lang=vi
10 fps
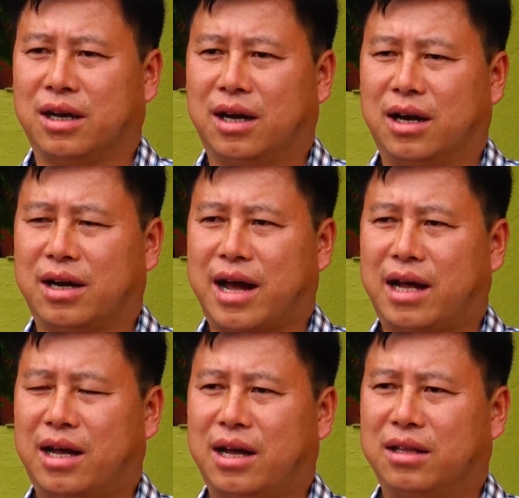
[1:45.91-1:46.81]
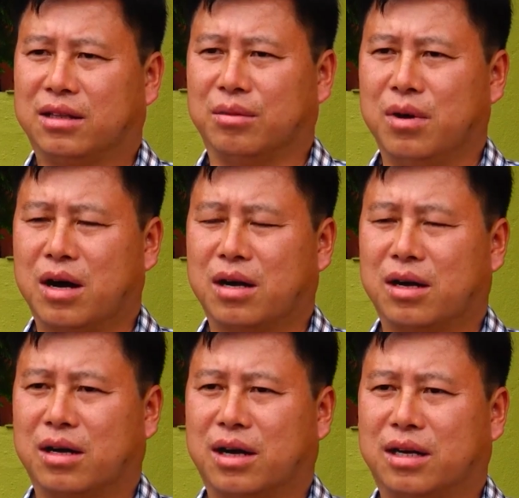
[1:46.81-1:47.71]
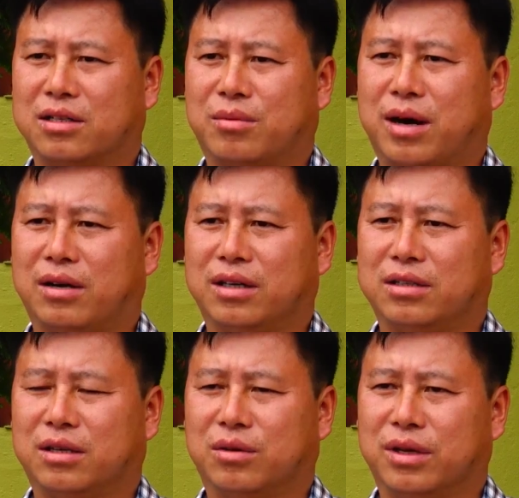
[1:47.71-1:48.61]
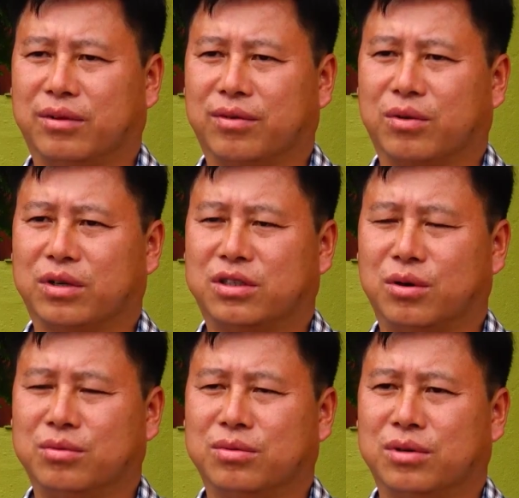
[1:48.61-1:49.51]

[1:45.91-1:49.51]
đã từng bước là cho bà con nhân dân ổn định về cuộc sống.